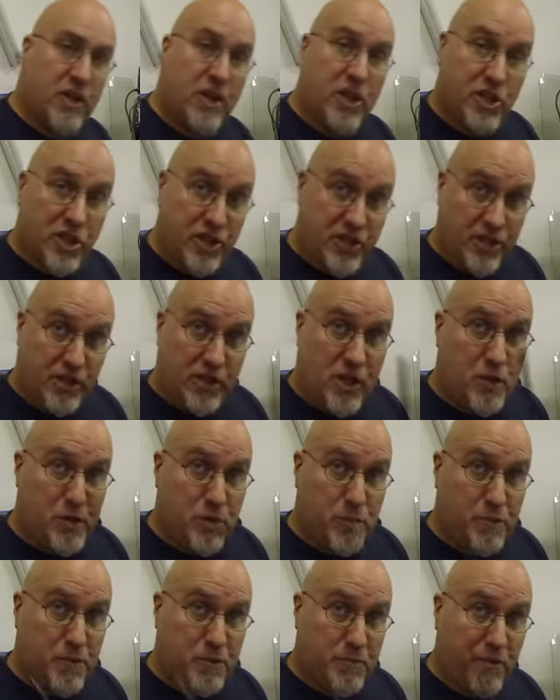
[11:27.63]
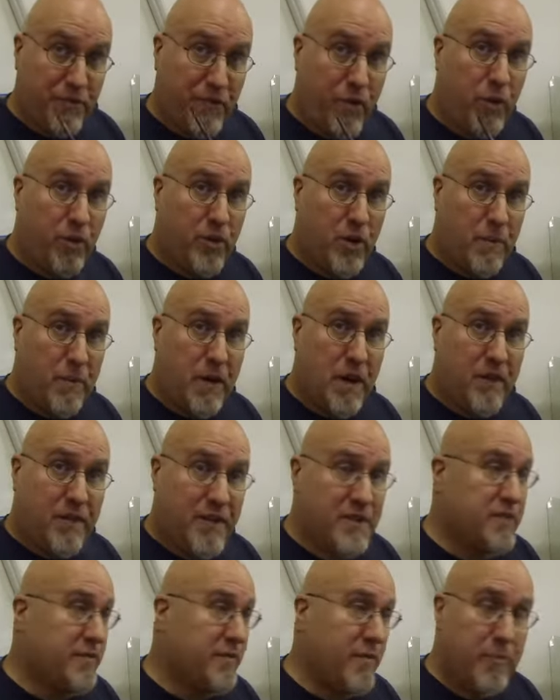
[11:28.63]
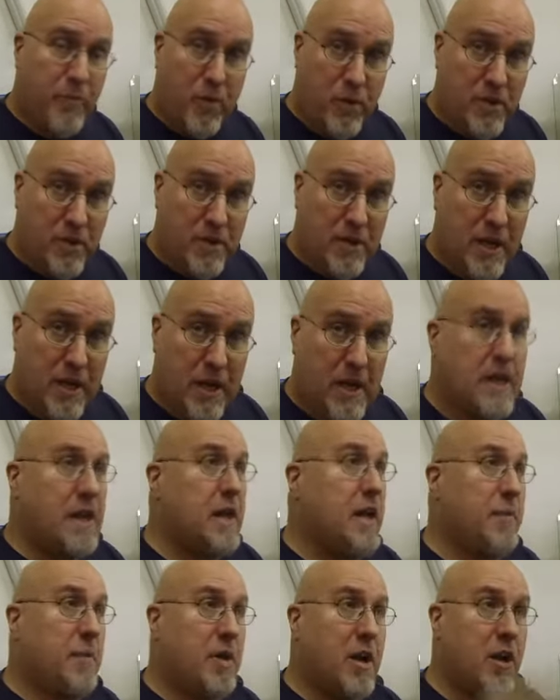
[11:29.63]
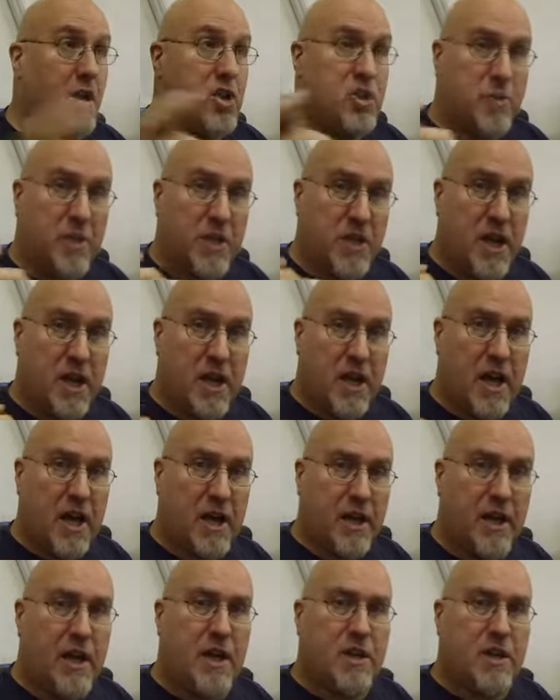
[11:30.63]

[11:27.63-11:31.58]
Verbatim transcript: Der Schiedsrichter ist mit Funk normalerweise verbunden, mit der Lautsprecheranlage.